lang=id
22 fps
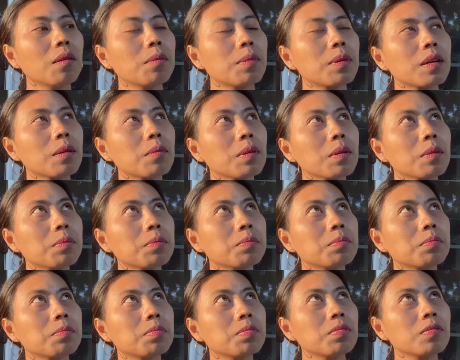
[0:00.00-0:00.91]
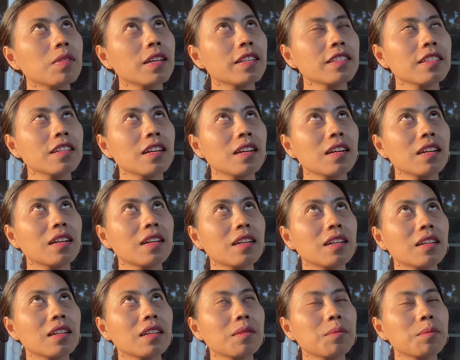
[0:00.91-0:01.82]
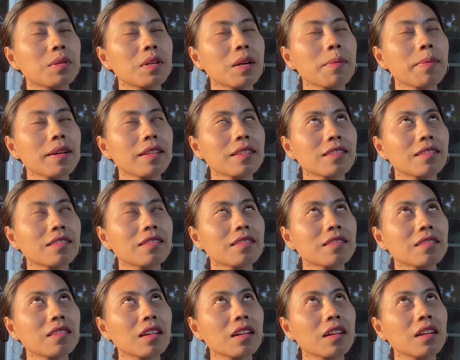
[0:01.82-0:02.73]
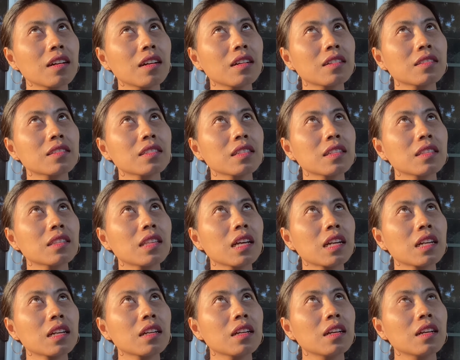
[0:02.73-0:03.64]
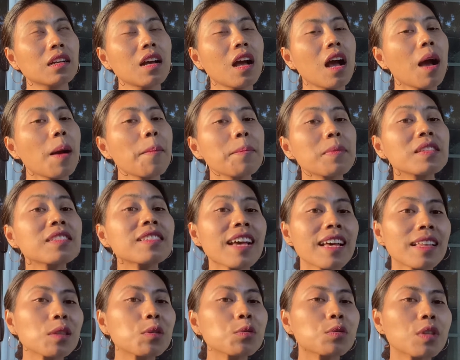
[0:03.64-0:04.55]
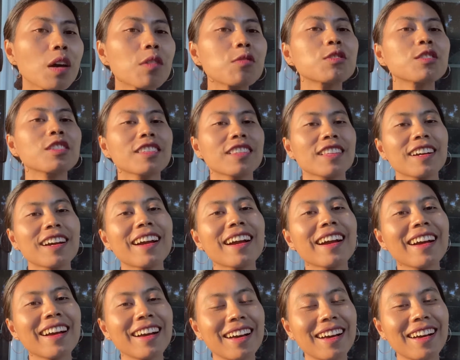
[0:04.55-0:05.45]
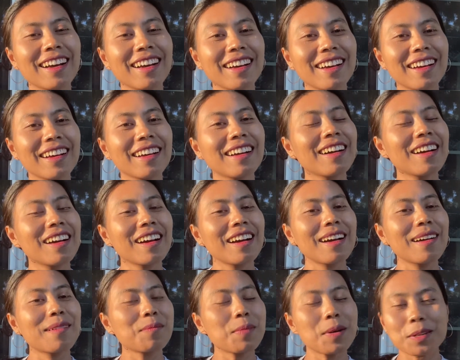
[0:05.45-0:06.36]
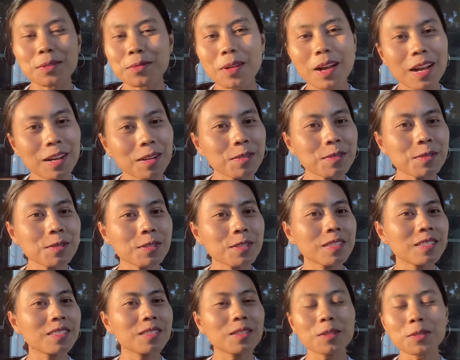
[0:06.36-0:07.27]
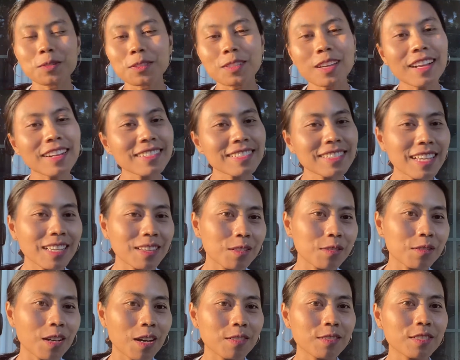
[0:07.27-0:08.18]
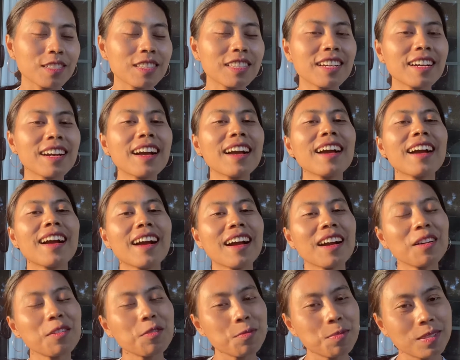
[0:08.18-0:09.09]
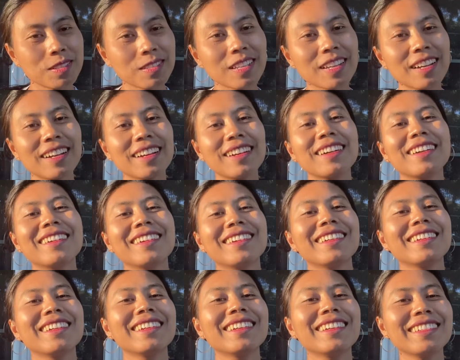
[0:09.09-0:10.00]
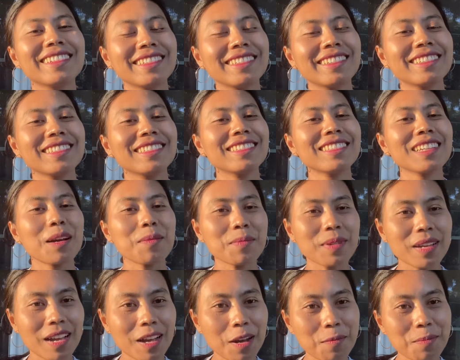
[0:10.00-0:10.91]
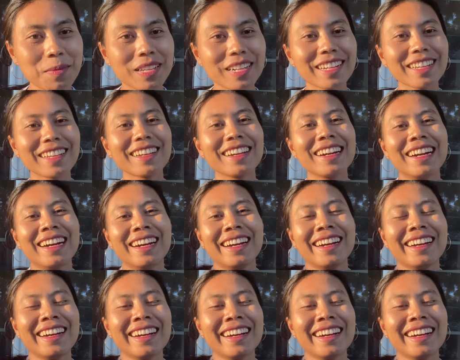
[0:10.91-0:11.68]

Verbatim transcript: berapa bulan ya? Berapa uh, sekitar satu tahun setengah baru aku total satu tahun setengah aku bisa nyampe Amerika